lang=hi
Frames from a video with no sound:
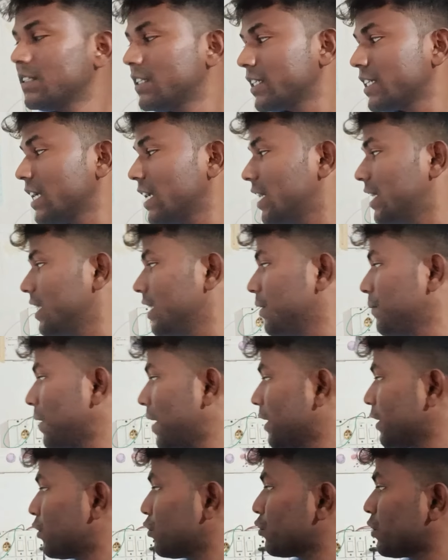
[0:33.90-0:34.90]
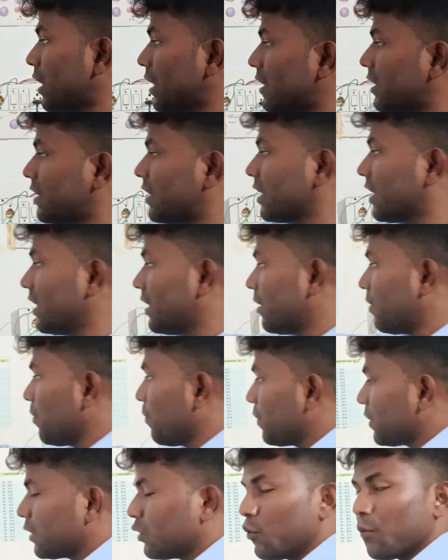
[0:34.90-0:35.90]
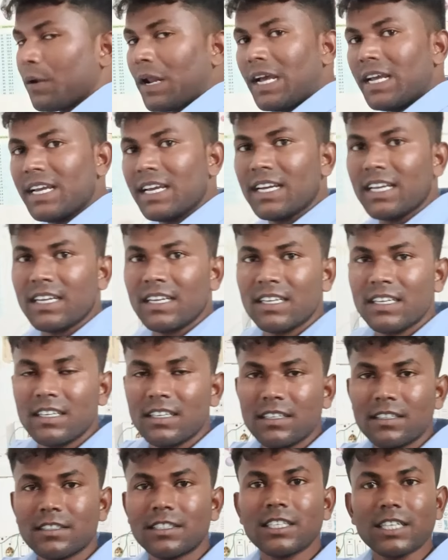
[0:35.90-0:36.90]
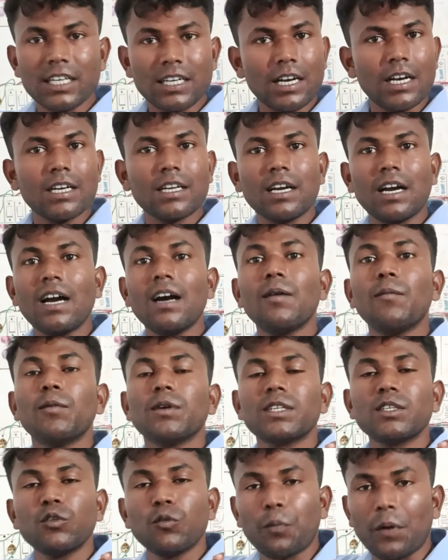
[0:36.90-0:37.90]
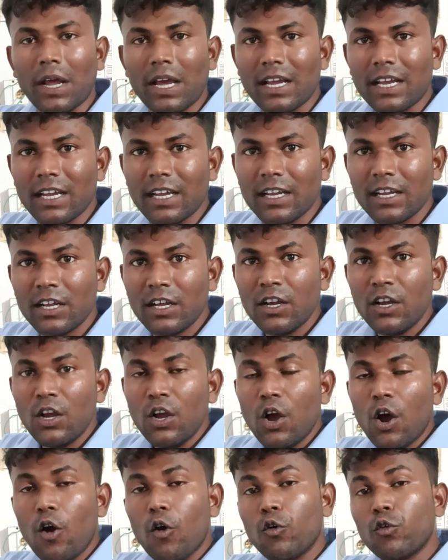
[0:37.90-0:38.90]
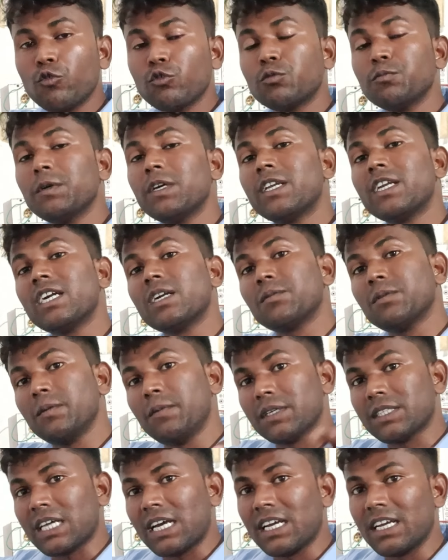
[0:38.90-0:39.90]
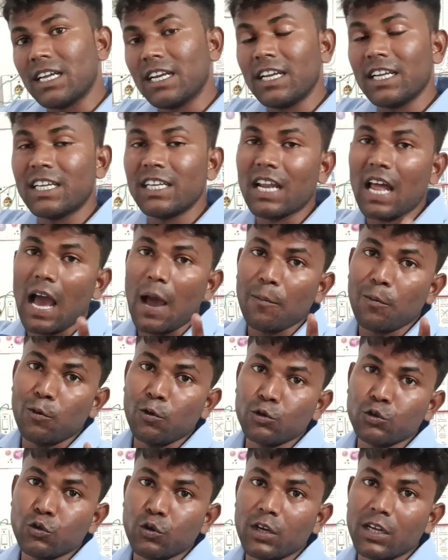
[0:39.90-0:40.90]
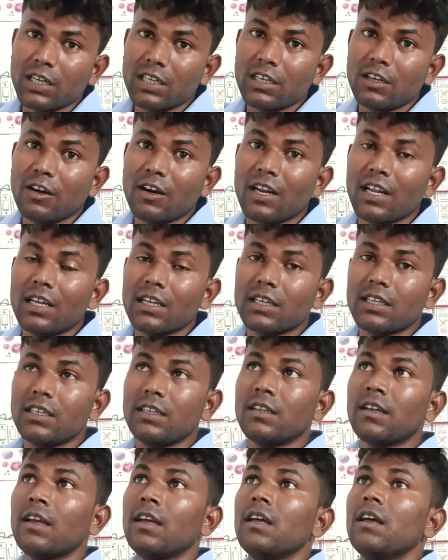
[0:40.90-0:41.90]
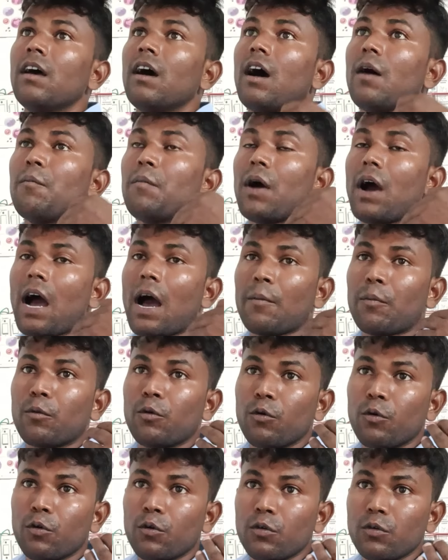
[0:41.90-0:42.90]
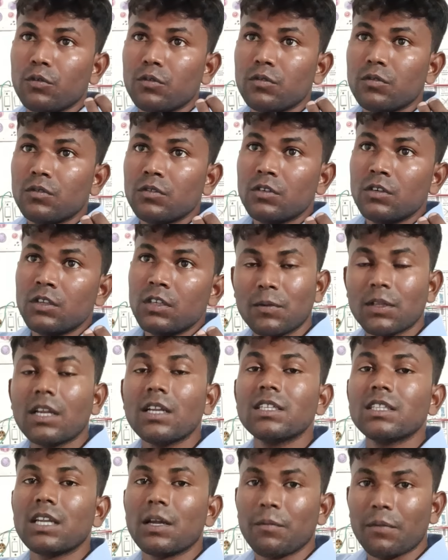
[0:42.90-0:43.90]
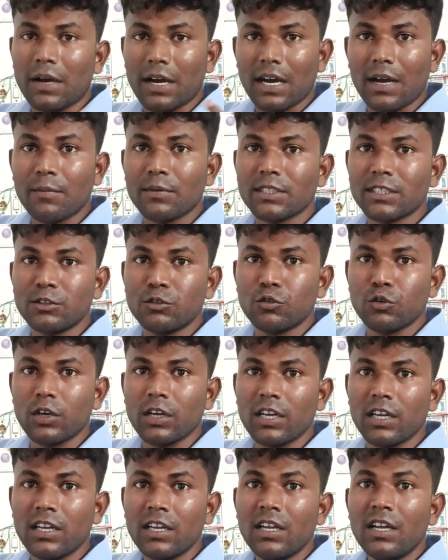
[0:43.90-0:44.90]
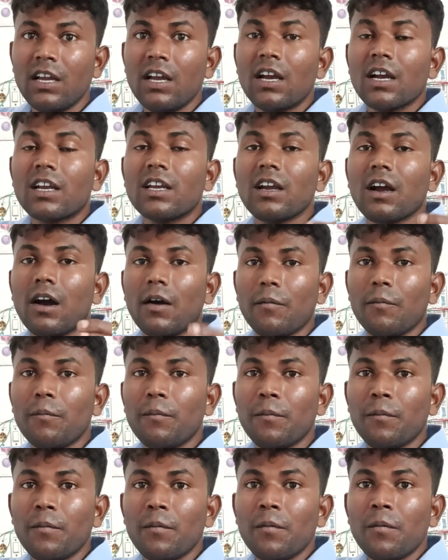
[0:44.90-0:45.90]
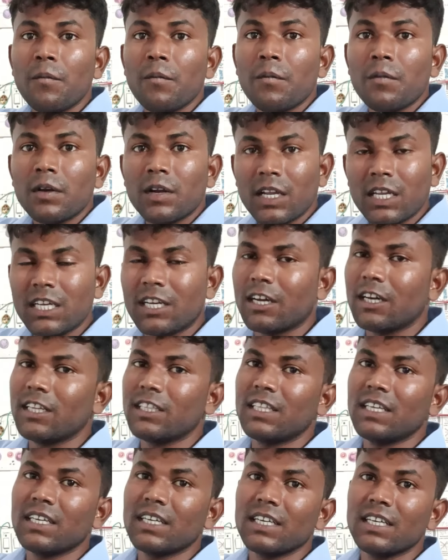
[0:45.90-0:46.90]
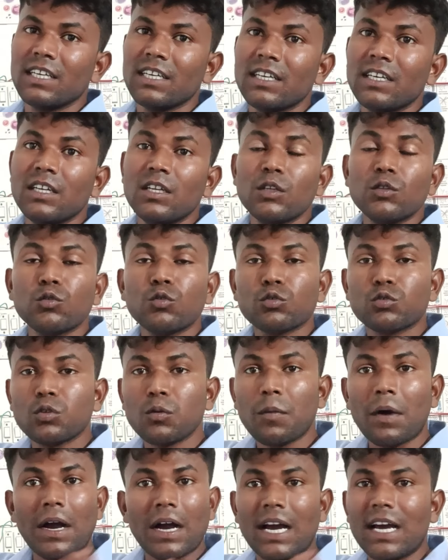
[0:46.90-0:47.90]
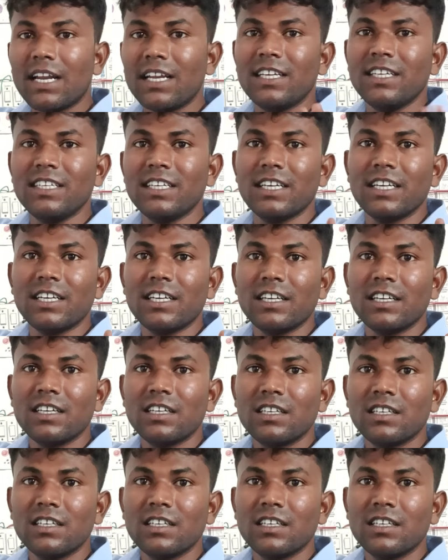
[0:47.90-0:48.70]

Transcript: देखिए इरवा इतसाठ सिकेंड हैंड मशीन उपराए हैं सेकेंड हैंड का मशीन उपराए हैं और उसमें रेट भी बताए हैं लेकिन आप लोग जो है कह रहे हैं कि हम आपको मतलब इतना महंगा मशीन जो है कि हम नहीं खरीदेंगे दोस्तों महंगा नहीं है